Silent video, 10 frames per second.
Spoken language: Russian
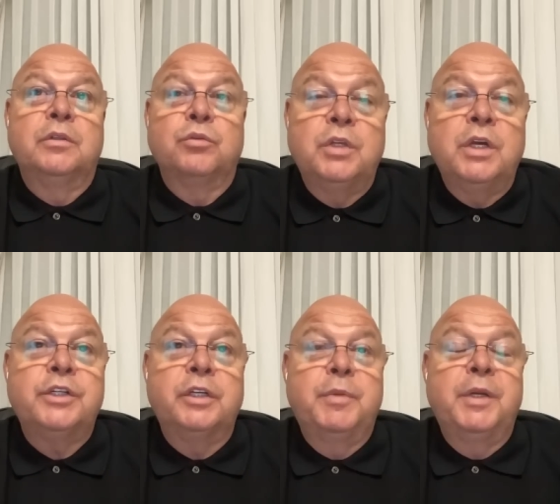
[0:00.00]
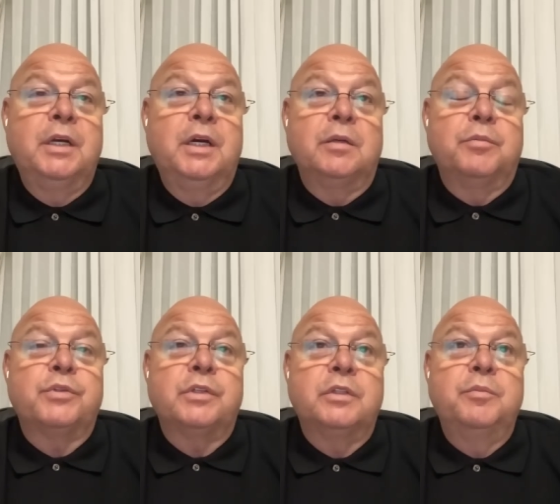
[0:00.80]
Ну, та же их бригада.
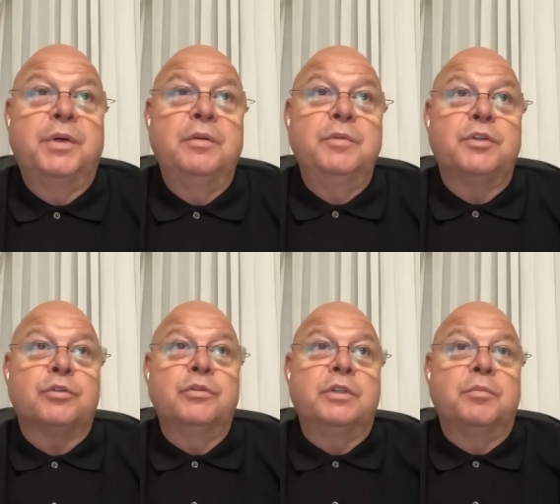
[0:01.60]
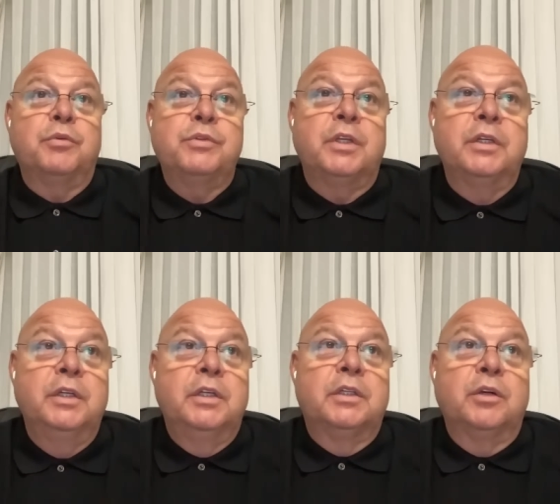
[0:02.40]
Просто ты пойми, что это просто
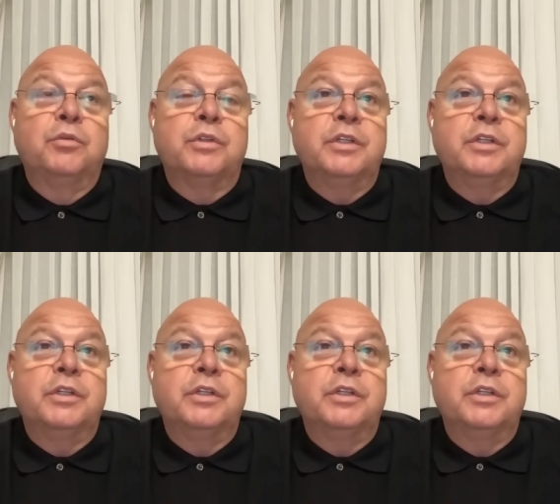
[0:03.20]
такое,